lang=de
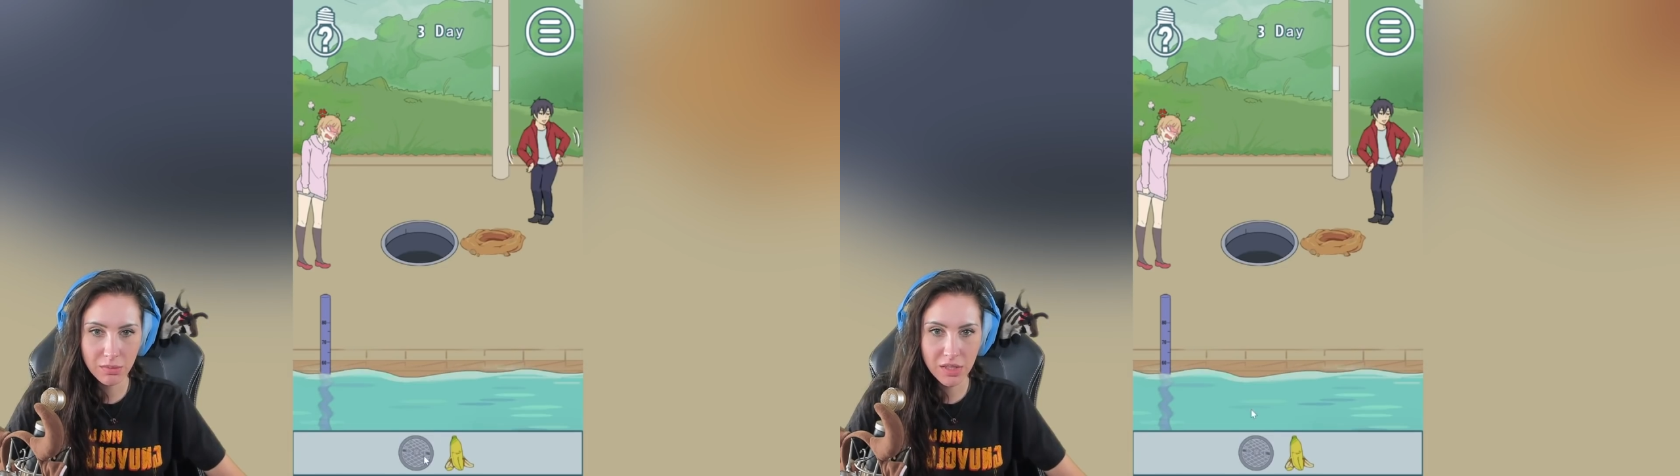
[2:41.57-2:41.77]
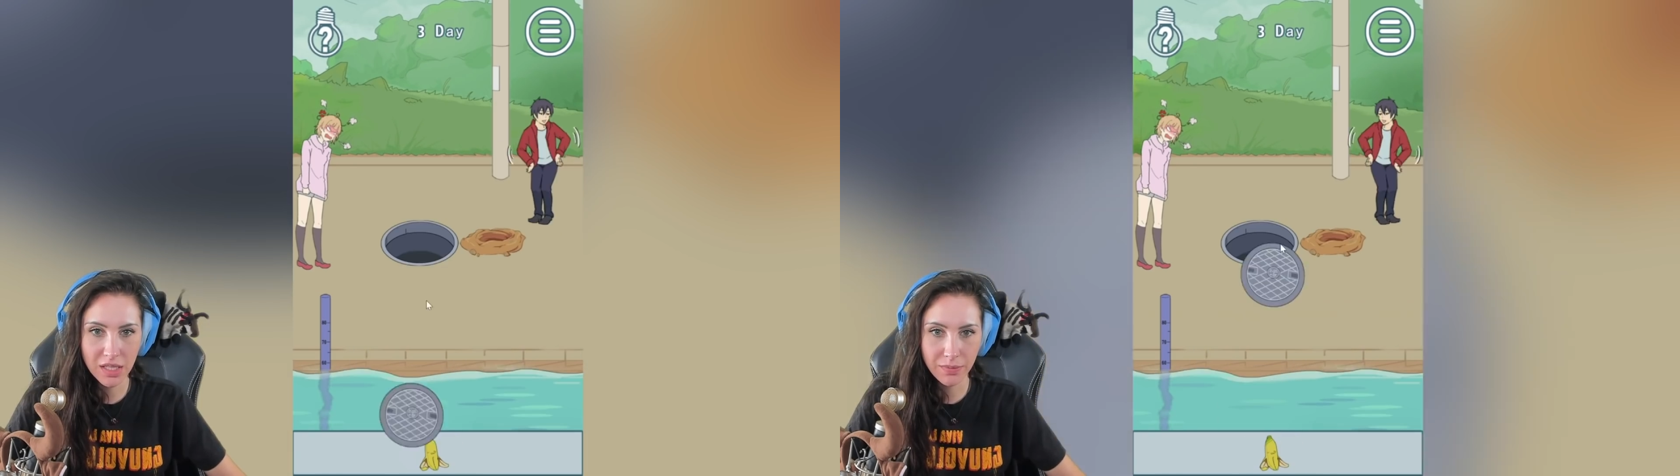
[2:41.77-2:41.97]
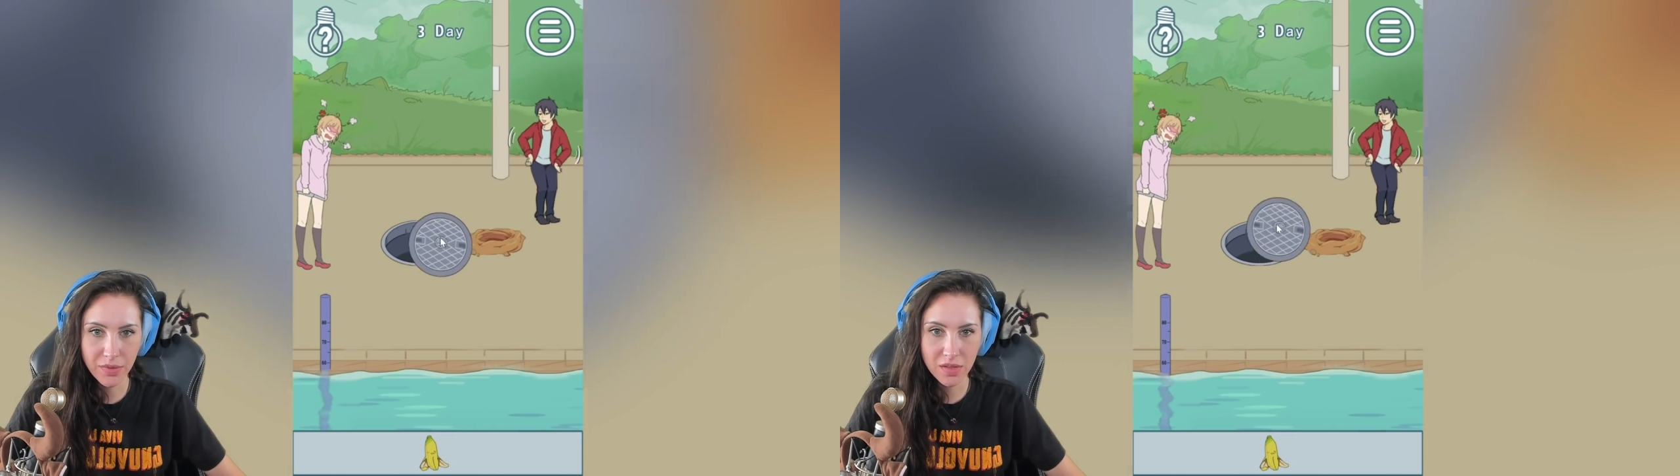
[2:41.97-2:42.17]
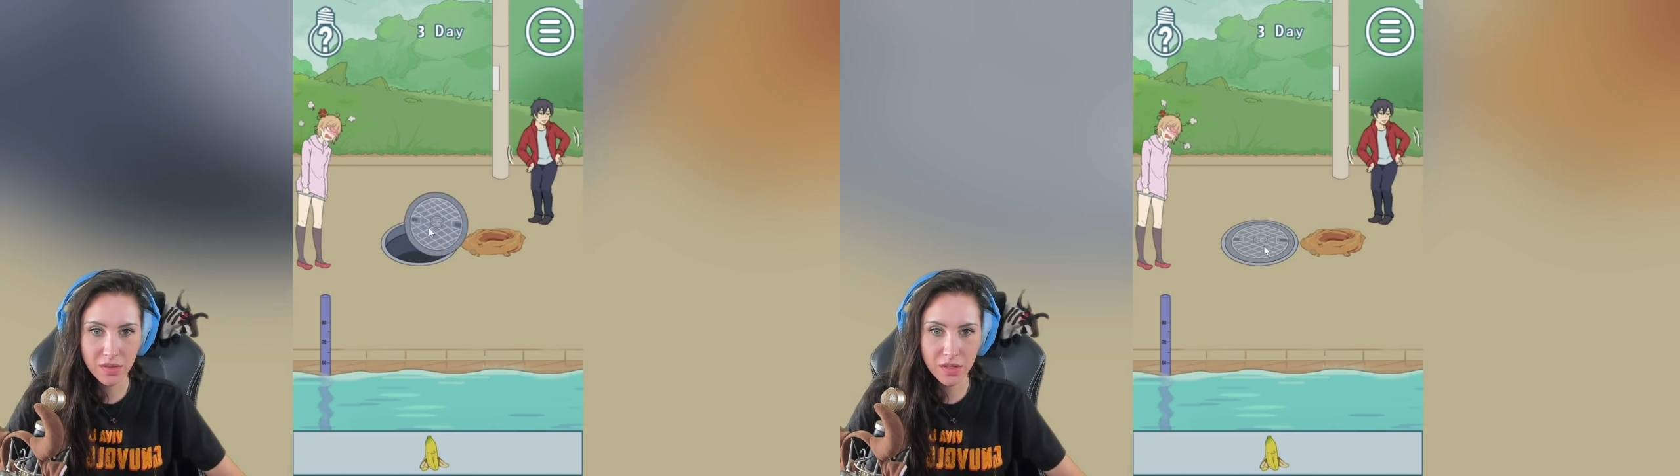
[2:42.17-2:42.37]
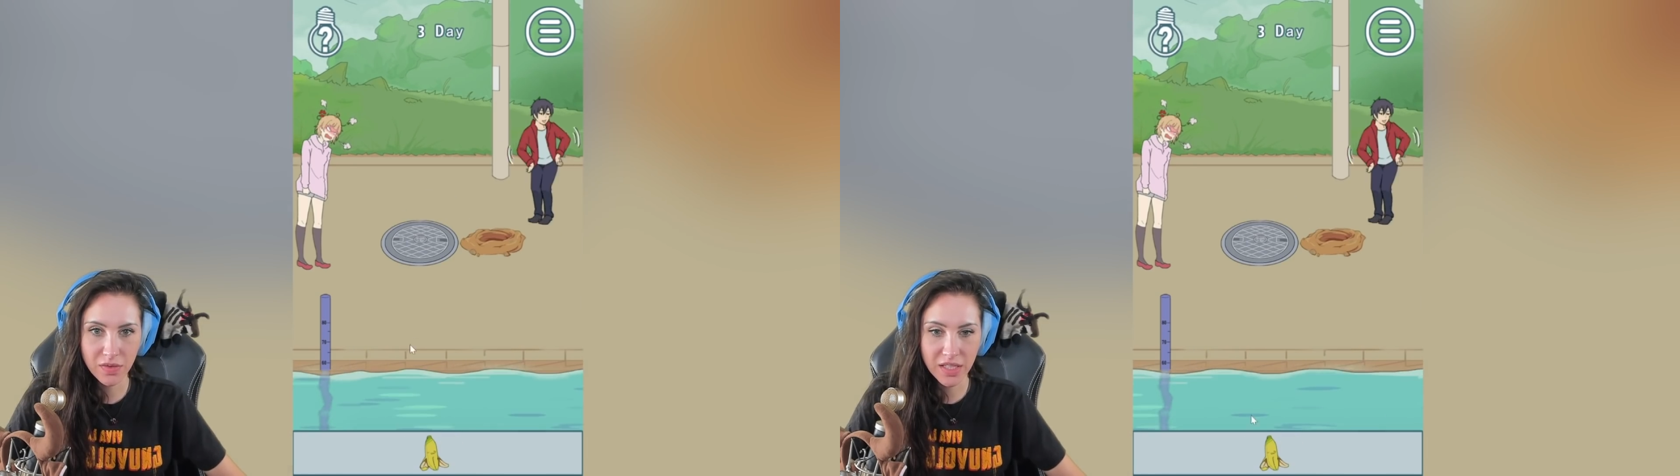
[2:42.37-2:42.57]
Ich glaube, das soll
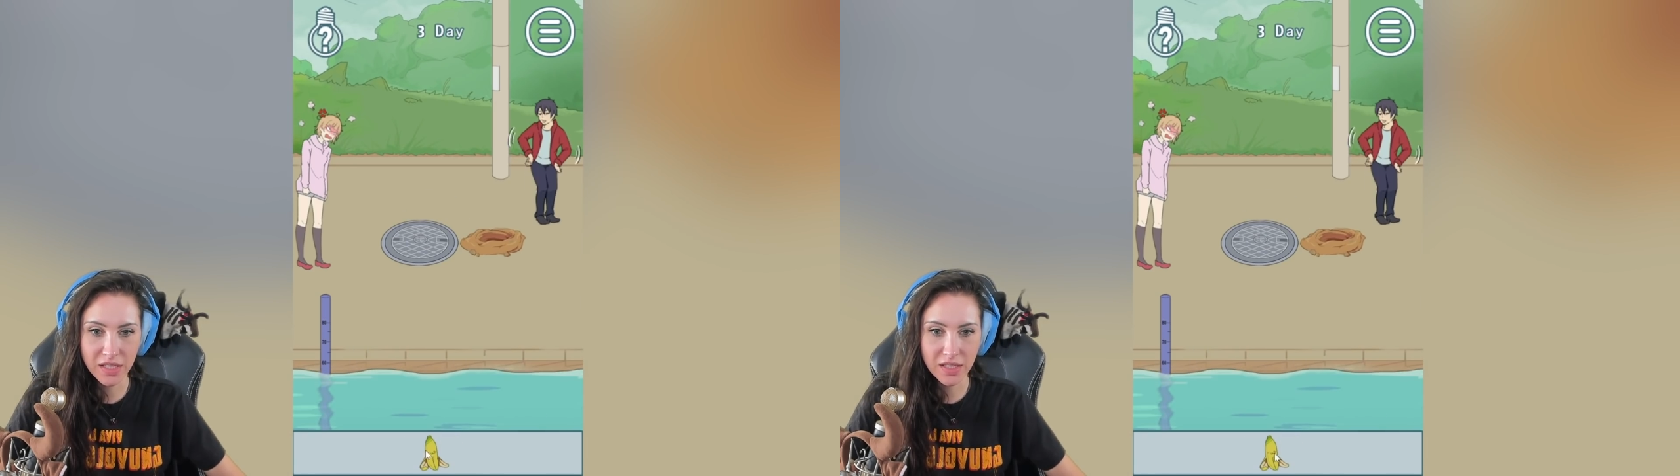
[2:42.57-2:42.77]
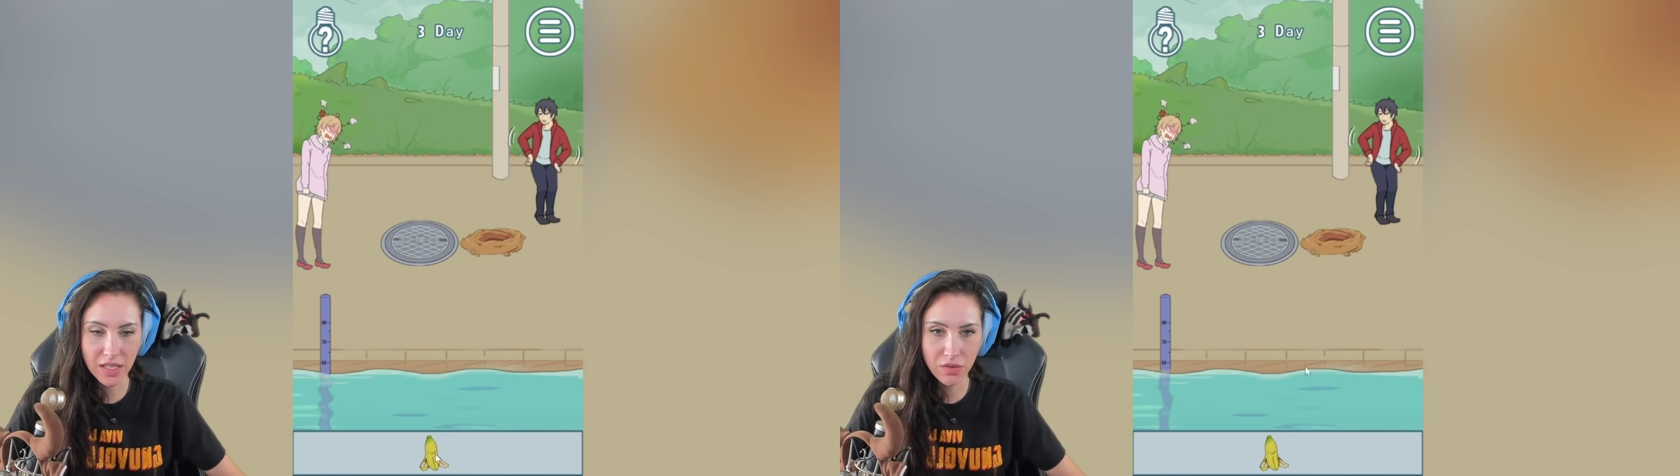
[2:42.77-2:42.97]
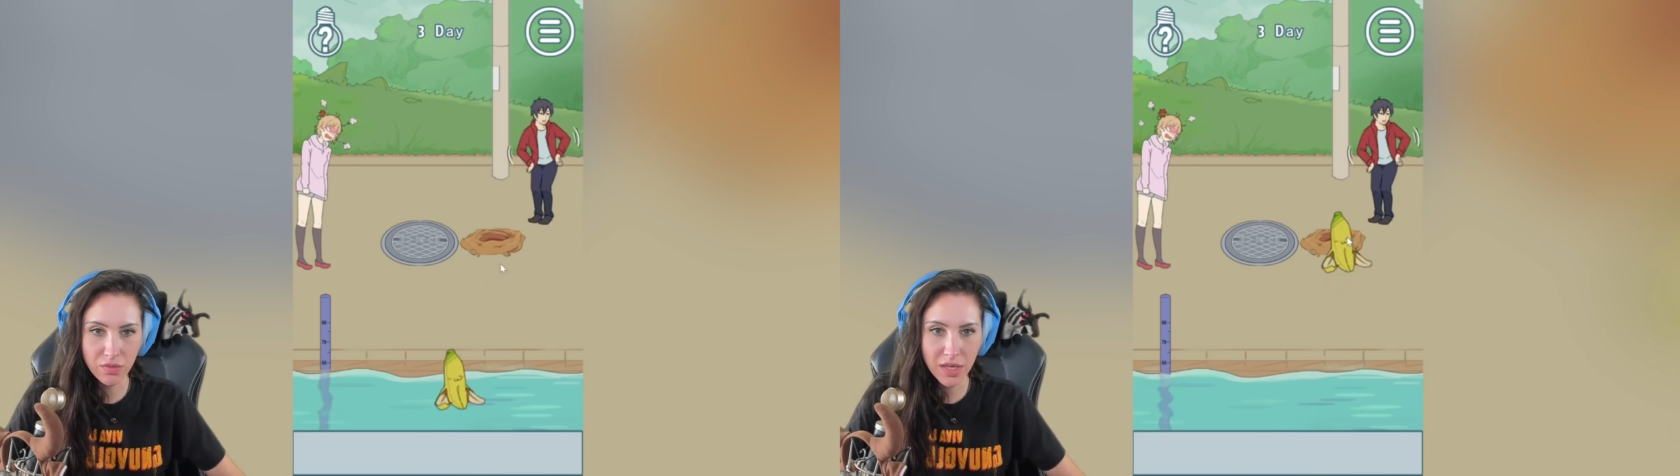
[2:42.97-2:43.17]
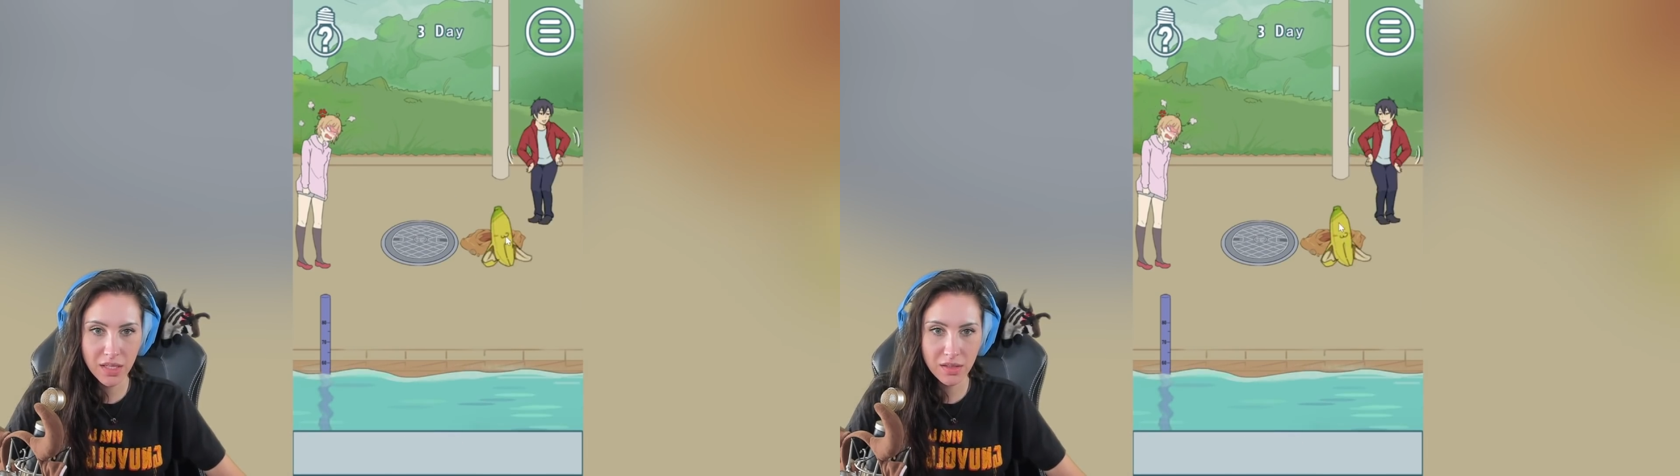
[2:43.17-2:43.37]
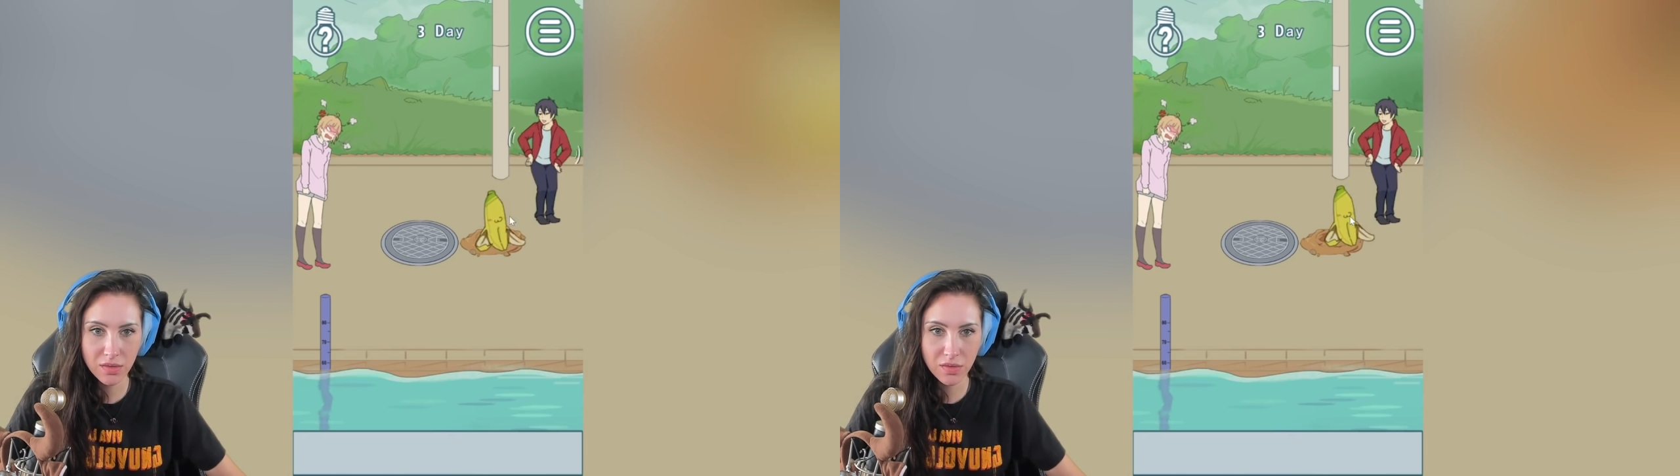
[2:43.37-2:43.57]
ich vielleicht hier drauf
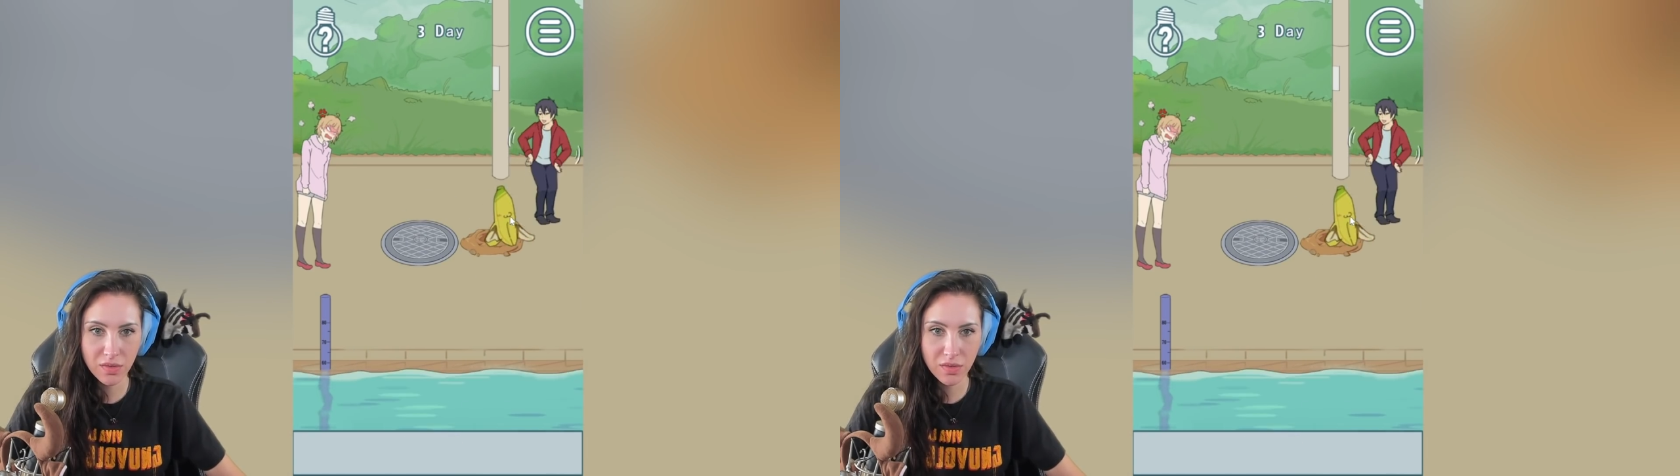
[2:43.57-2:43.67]
machen und